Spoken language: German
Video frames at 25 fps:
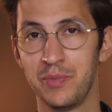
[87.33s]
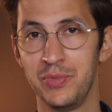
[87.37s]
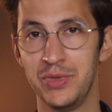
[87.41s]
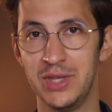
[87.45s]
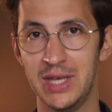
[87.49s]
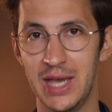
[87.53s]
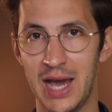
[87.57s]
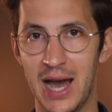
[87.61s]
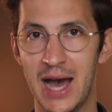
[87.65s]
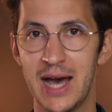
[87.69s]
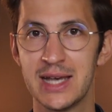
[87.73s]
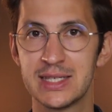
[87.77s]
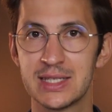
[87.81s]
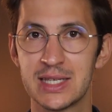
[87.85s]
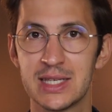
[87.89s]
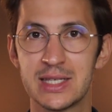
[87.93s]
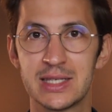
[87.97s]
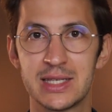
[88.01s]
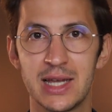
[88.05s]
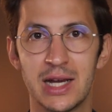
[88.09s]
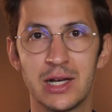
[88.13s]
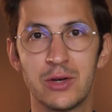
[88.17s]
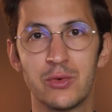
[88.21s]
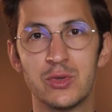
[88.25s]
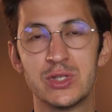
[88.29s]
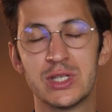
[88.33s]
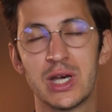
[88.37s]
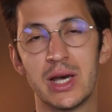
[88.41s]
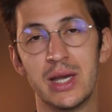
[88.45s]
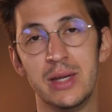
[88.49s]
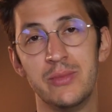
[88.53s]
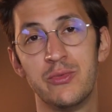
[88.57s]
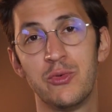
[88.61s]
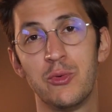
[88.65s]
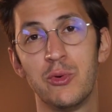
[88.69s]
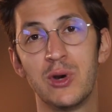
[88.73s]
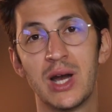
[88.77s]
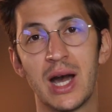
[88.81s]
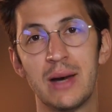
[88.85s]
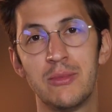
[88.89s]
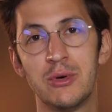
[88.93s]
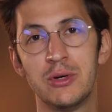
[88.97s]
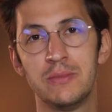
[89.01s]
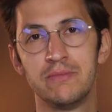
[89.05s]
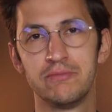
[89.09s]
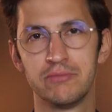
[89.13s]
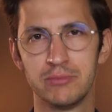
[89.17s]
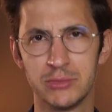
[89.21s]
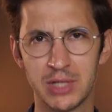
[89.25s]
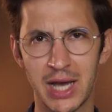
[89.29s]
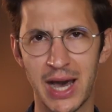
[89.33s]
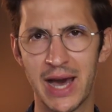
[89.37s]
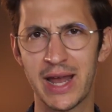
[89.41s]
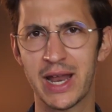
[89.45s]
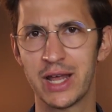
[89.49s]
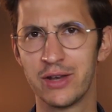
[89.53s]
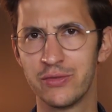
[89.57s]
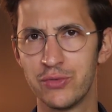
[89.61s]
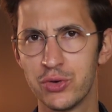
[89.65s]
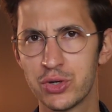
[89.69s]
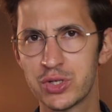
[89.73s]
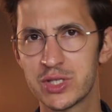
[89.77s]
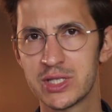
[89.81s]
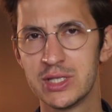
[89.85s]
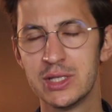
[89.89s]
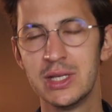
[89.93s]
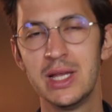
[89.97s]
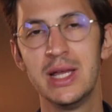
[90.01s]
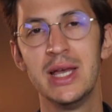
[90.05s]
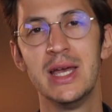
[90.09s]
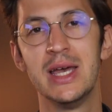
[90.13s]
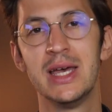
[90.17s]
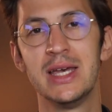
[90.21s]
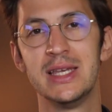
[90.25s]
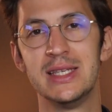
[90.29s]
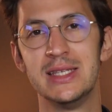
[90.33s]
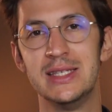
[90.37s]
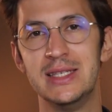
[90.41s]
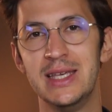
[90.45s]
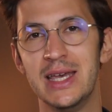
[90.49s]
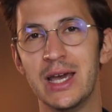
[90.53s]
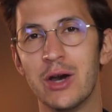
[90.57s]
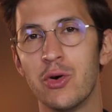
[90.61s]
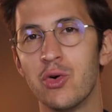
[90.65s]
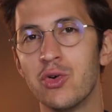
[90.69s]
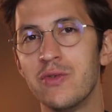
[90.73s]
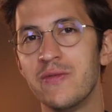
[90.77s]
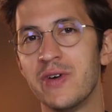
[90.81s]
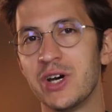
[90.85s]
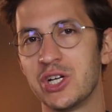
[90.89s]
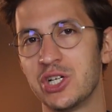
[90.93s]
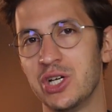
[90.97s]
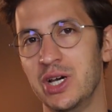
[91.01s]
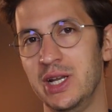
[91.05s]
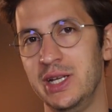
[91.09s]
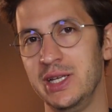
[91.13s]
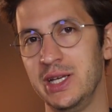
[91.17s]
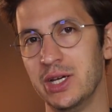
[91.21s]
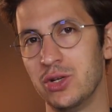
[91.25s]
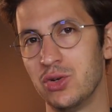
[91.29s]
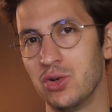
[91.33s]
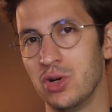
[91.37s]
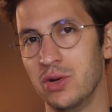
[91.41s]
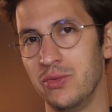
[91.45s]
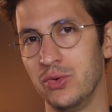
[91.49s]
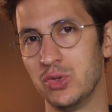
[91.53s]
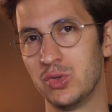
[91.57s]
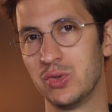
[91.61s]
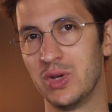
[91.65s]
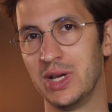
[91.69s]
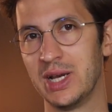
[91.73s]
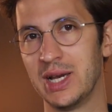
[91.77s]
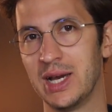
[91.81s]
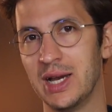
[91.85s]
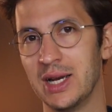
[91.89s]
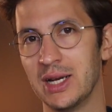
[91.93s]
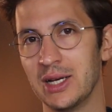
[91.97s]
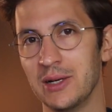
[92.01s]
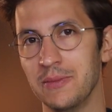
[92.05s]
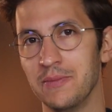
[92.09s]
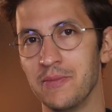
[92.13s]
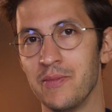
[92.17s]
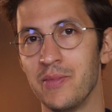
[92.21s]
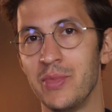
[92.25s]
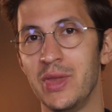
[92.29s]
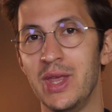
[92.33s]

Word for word: Ja, es ist dank unserer Impfprogramme, gerade an Füchsen, sehr unwahrscheinlich an Teufel zu erkranken.